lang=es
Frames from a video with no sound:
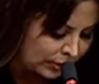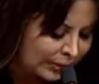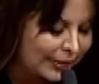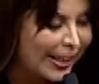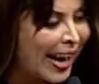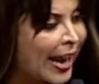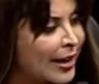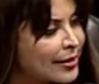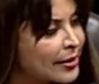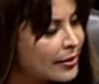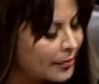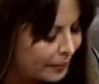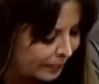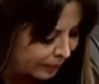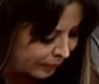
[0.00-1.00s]

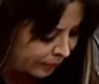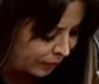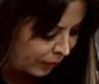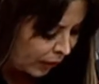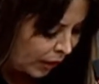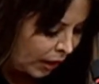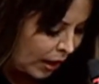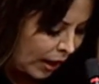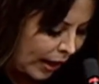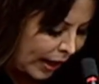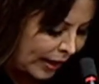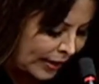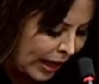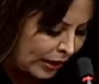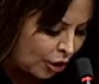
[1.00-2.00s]
Tres.
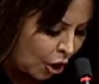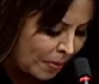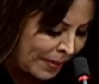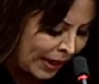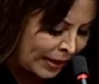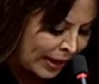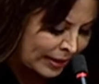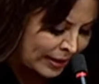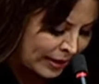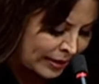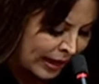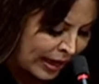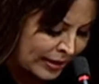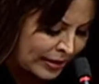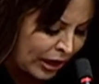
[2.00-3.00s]
En el
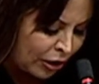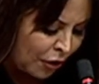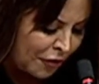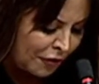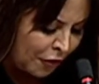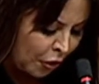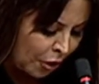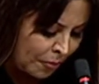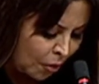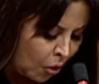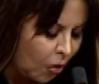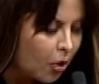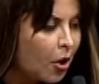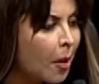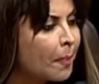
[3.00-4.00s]
2016 se
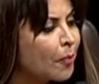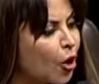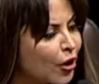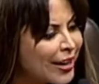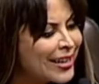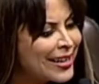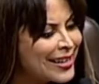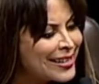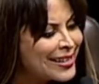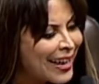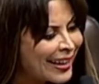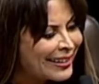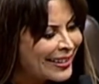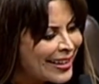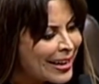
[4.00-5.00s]
conformó, por
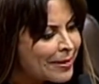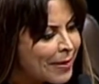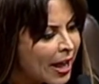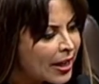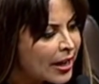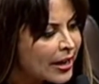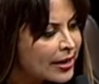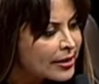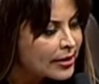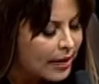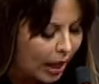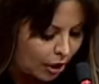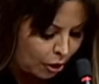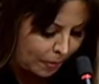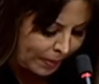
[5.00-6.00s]
iniciativa del
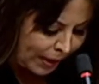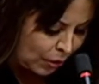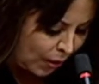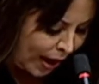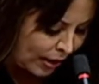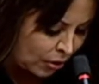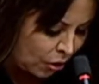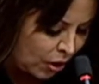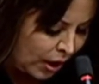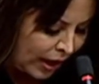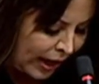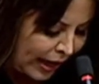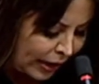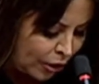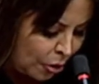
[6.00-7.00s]
Estado peruano,
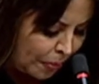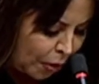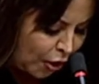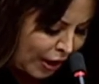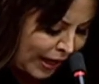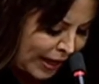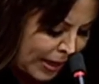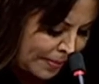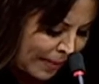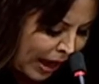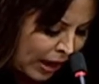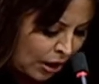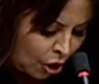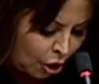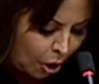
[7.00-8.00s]
el Grupo de
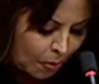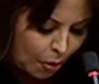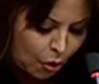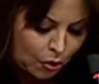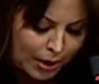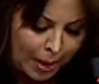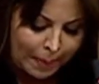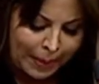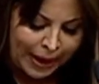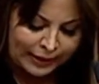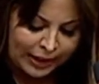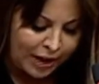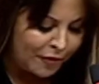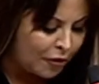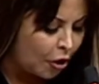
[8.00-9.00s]
Lima como una
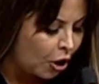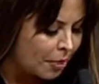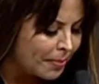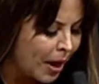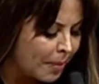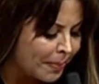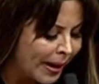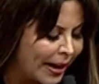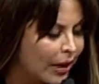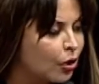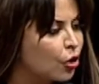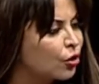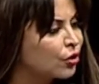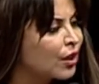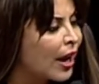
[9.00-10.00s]
plataforma para
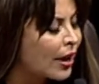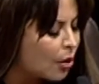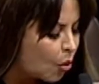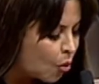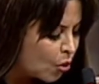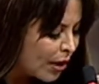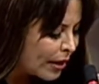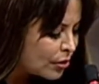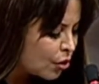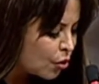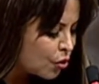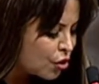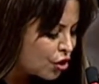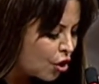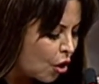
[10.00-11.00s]
encontrar una
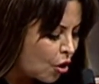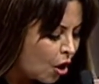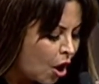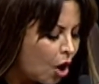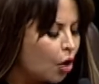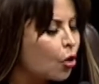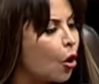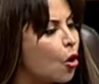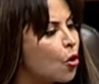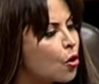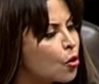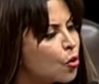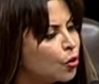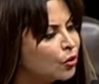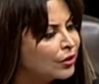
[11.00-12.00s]
solución
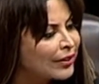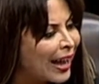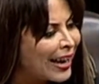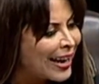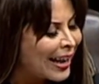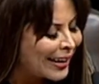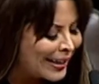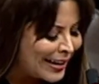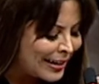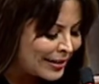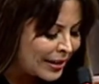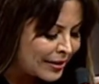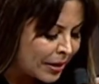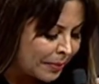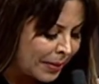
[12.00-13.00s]
conjunta a la
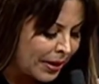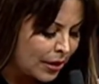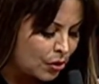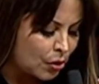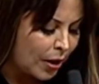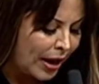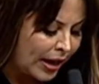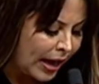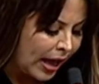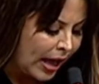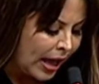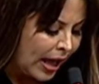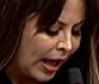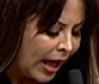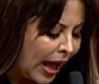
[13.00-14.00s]
crisis en Venezuela.
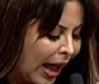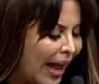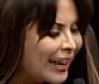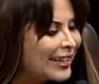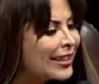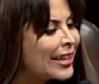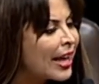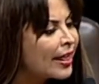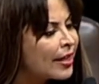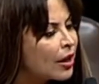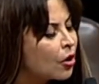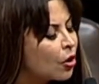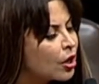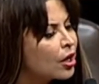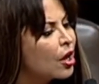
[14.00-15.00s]
Al día de
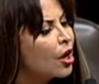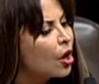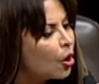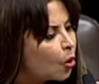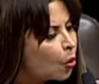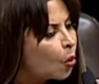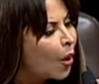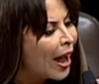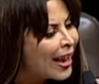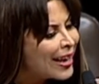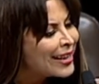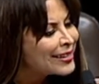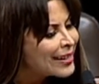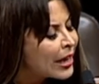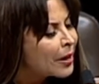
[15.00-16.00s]
hoy, ¿cuál
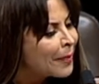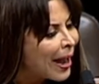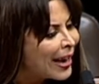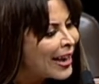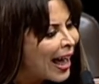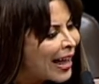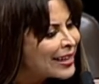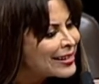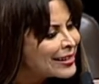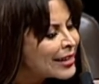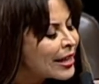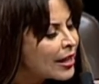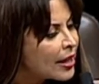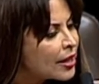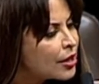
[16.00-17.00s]
es el
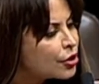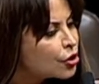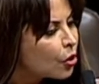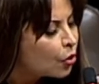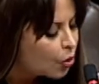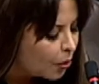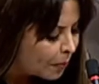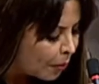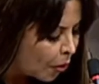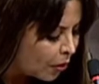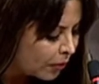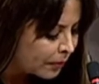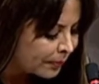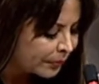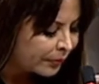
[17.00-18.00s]
balance de dicho grupo?
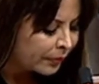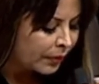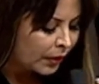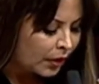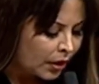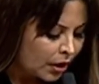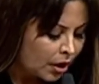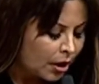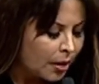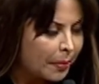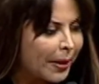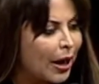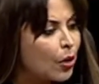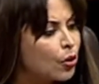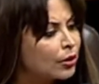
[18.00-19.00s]

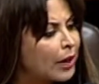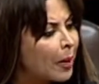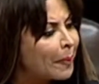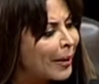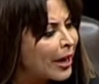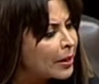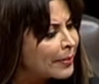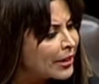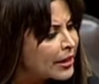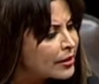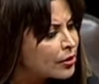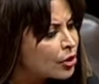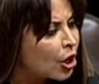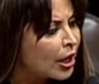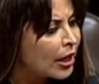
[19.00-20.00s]
Preguntas para el
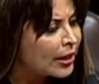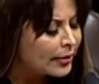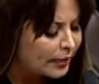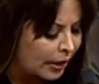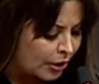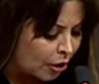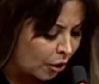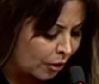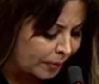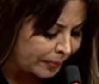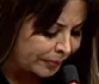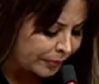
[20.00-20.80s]
ministro del Interior.